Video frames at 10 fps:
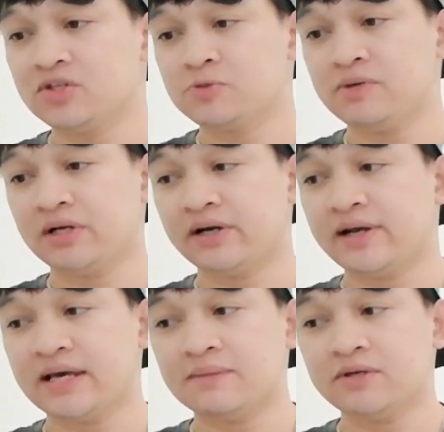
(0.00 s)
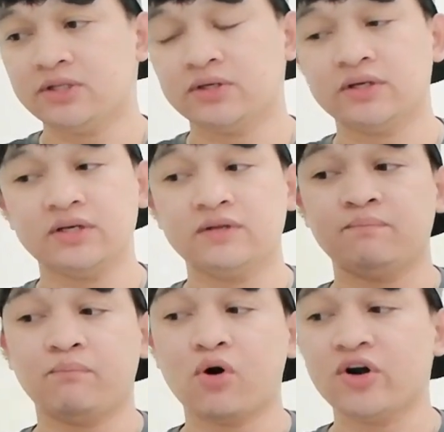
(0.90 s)
speaker diameter
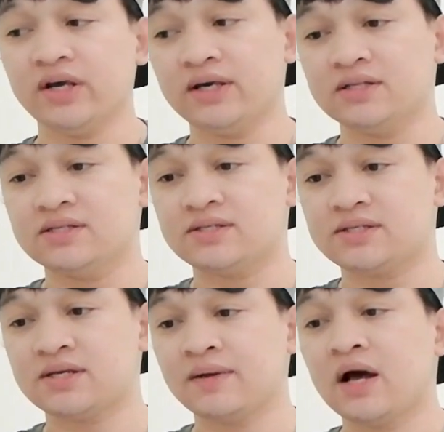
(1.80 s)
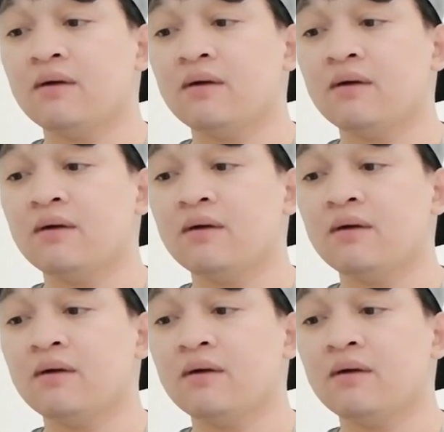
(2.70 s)
in 4 inch,